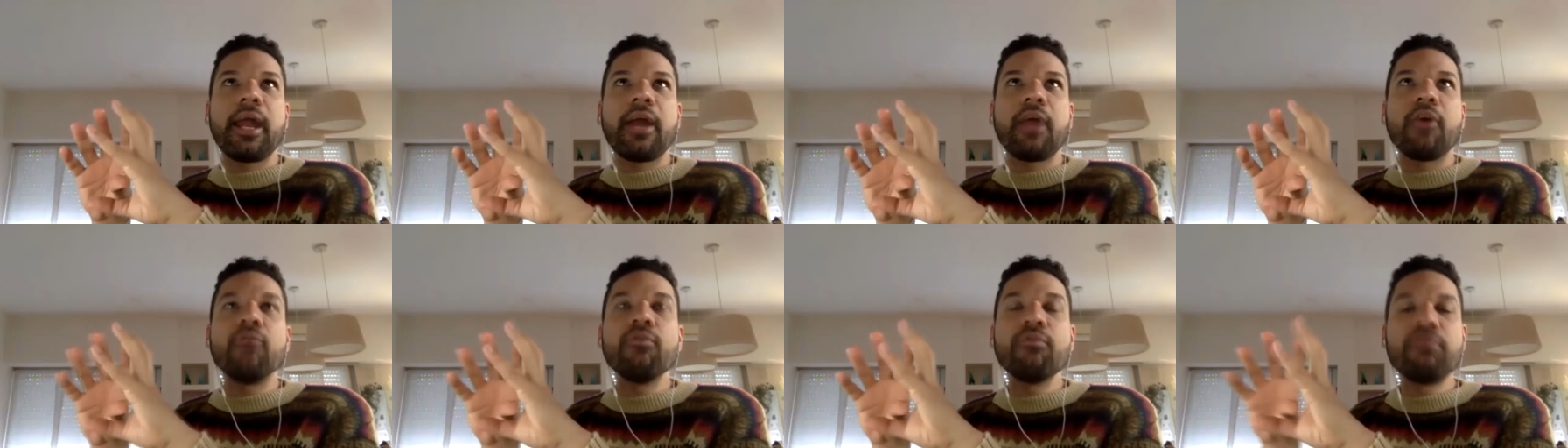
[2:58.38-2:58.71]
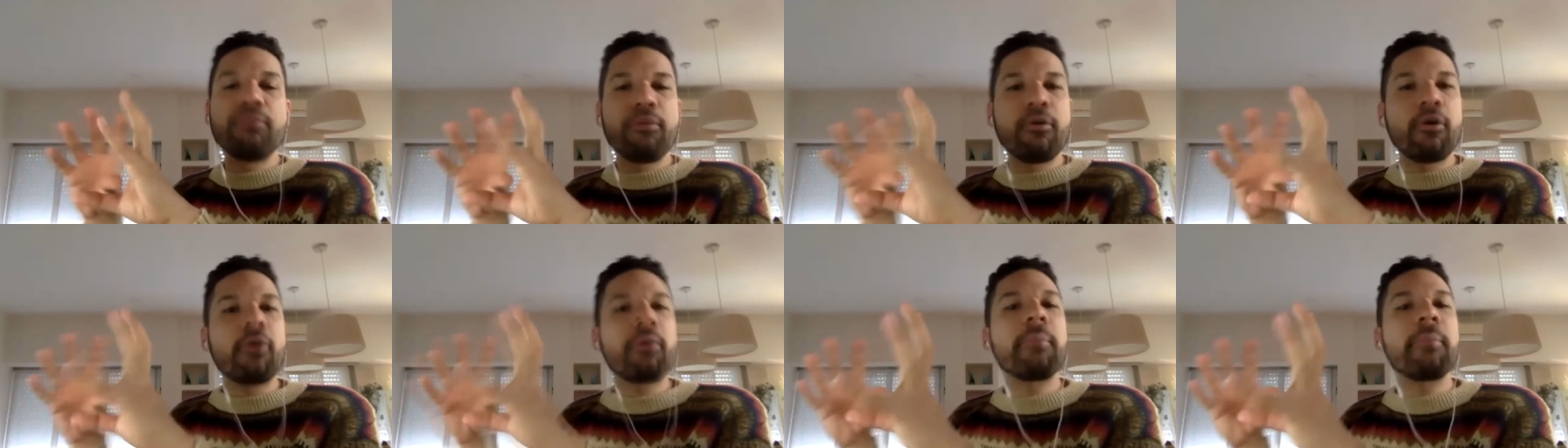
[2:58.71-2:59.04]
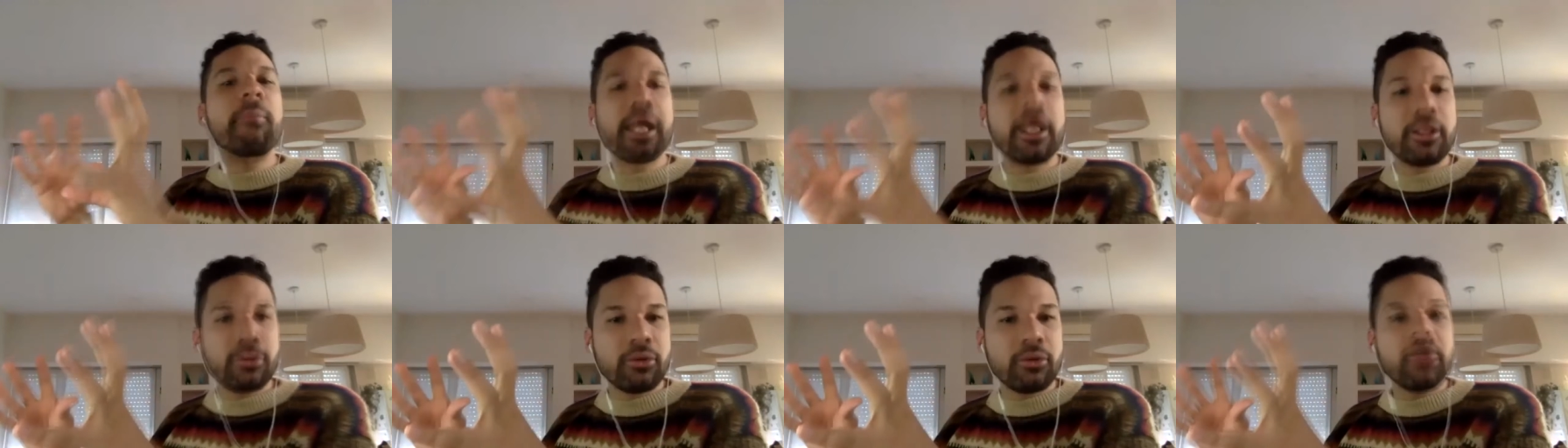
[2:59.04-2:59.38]
un
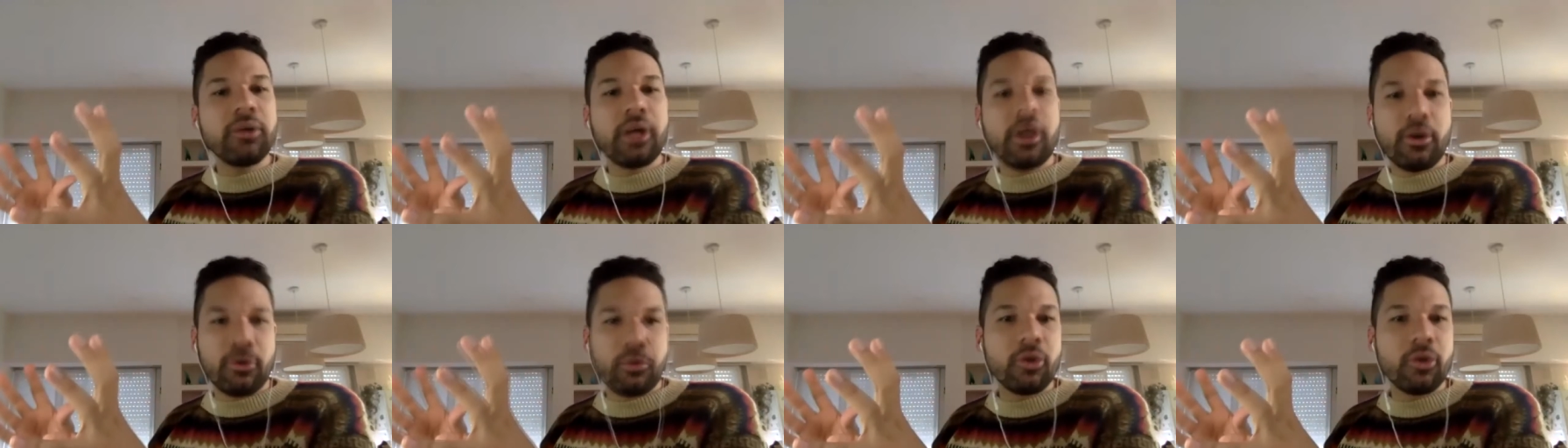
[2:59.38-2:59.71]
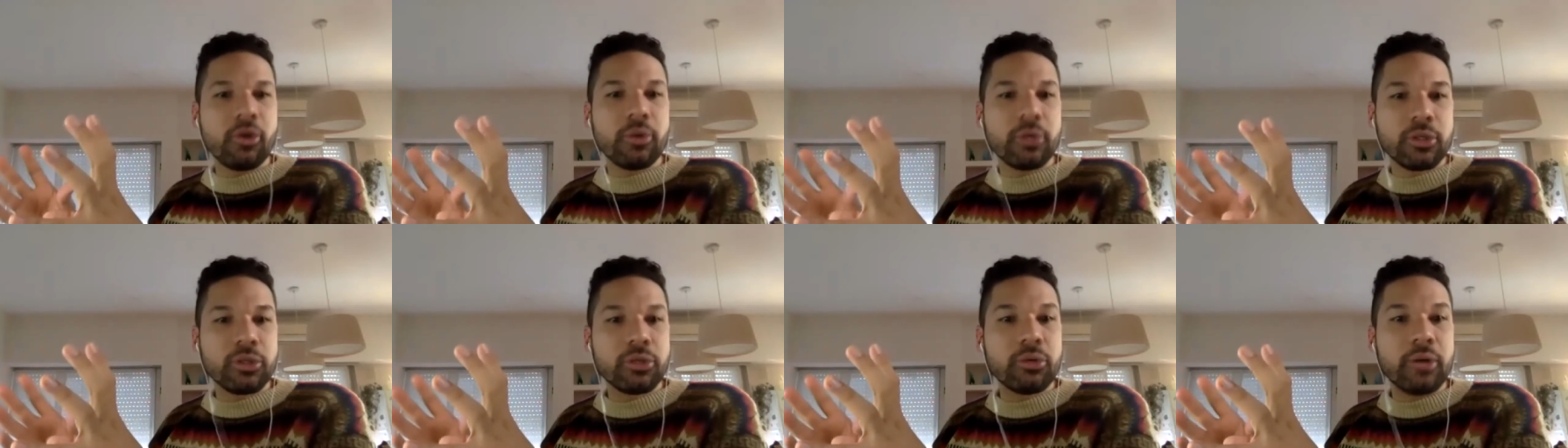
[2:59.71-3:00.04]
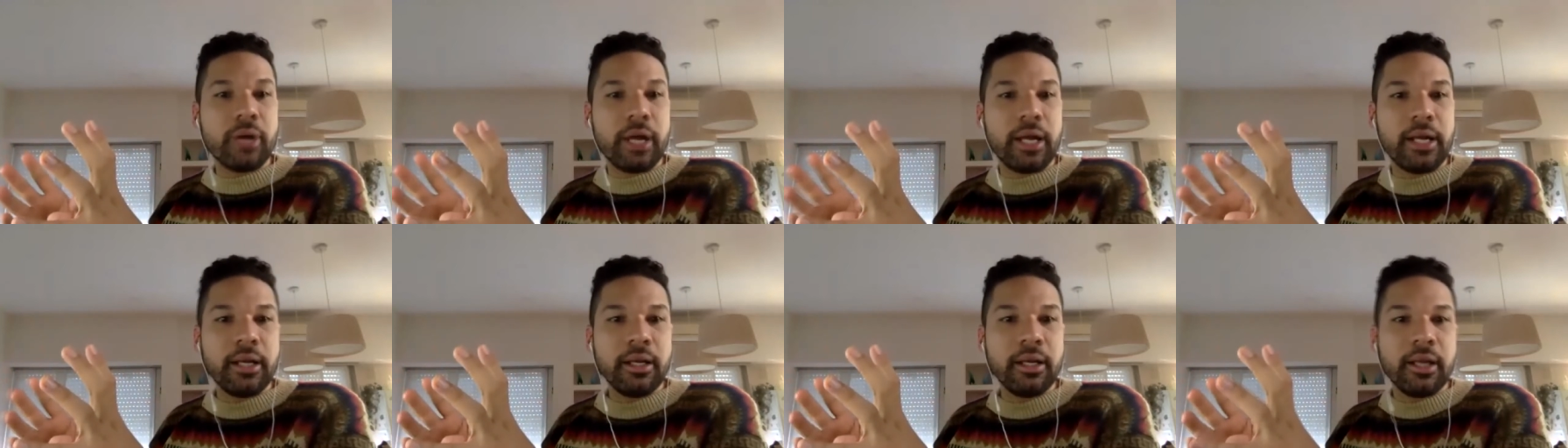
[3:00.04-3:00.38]
formato
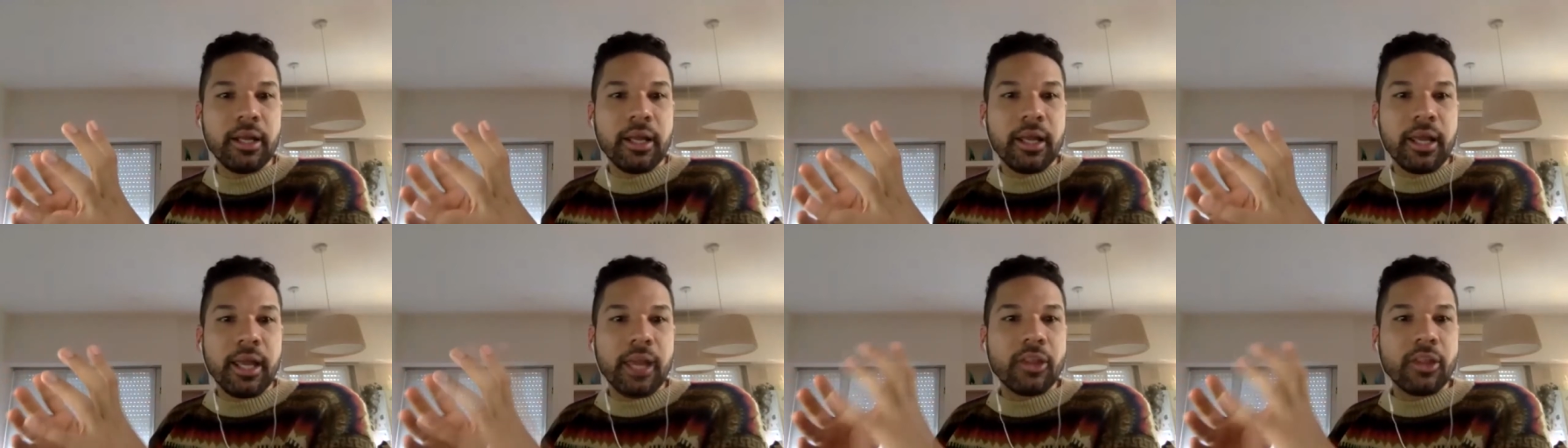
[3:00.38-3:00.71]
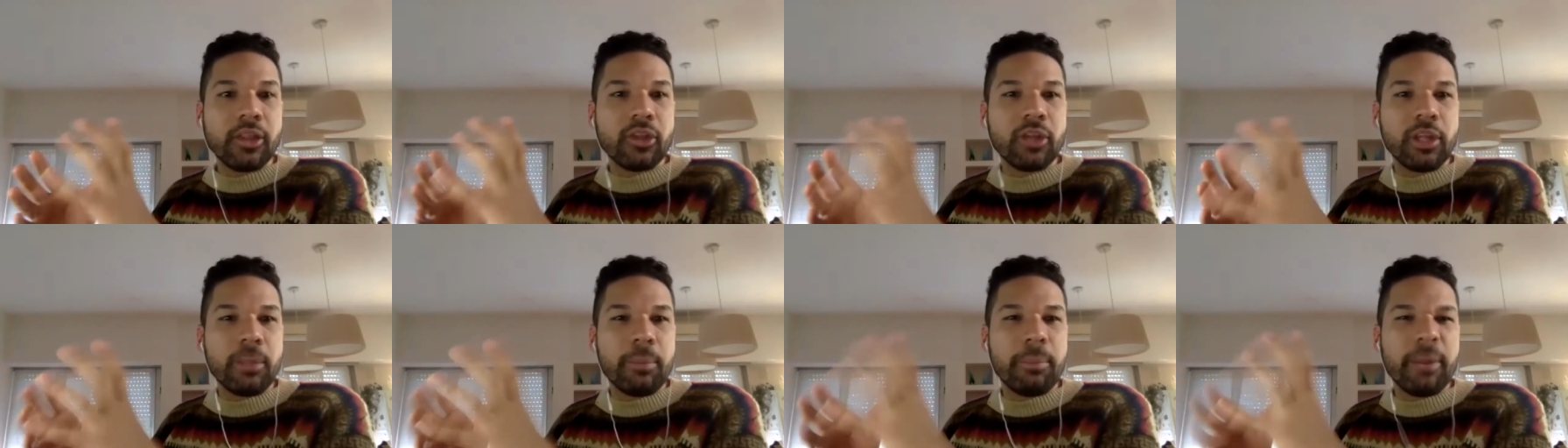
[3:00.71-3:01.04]
audiovisual en donde